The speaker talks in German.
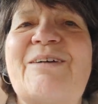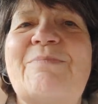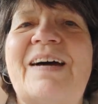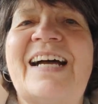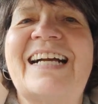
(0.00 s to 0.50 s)
Eure
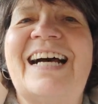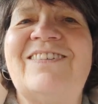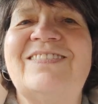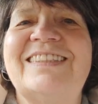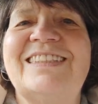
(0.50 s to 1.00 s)

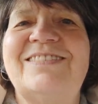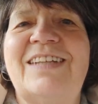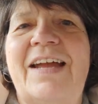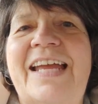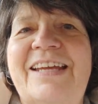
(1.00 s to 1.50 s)
Paragraphen,
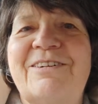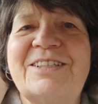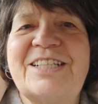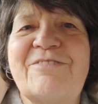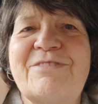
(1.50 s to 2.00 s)
Silvia. Ey,
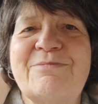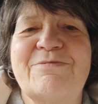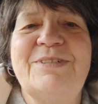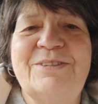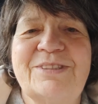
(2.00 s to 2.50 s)
unter
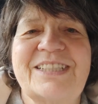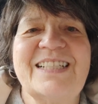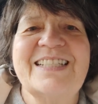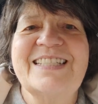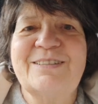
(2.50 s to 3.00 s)
fünf
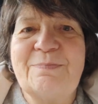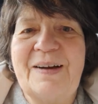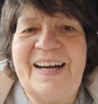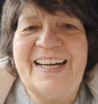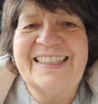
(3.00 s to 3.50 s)
Minuten.
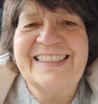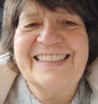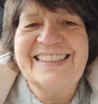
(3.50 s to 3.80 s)
Super.